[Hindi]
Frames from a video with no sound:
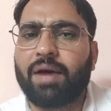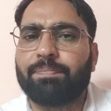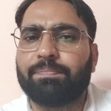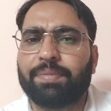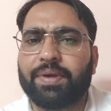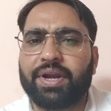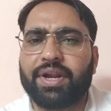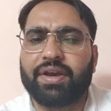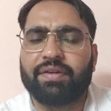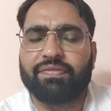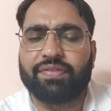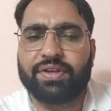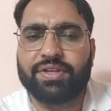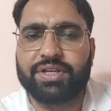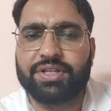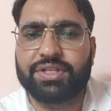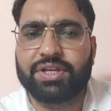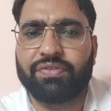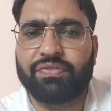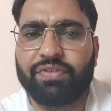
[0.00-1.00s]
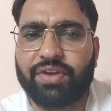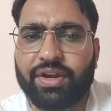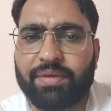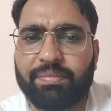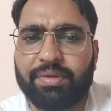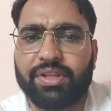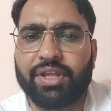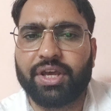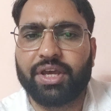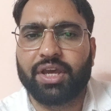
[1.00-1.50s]
आप पी डी एफ जैसे
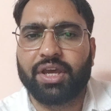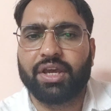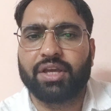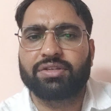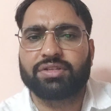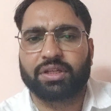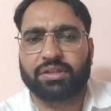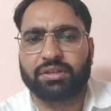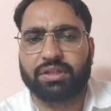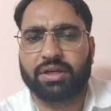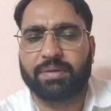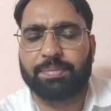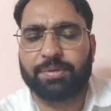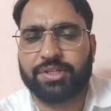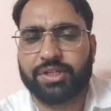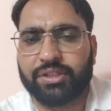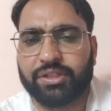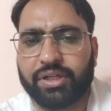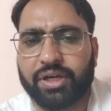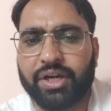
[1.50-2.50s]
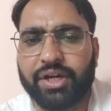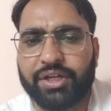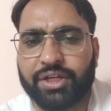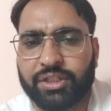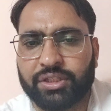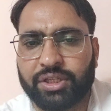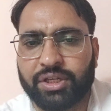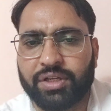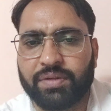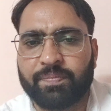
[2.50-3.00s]
फेयर में देखेंगे सत्तर पचहत्तर
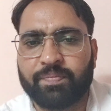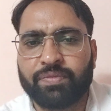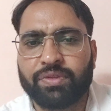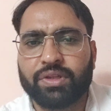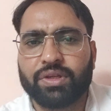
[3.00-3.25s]
लीटर तक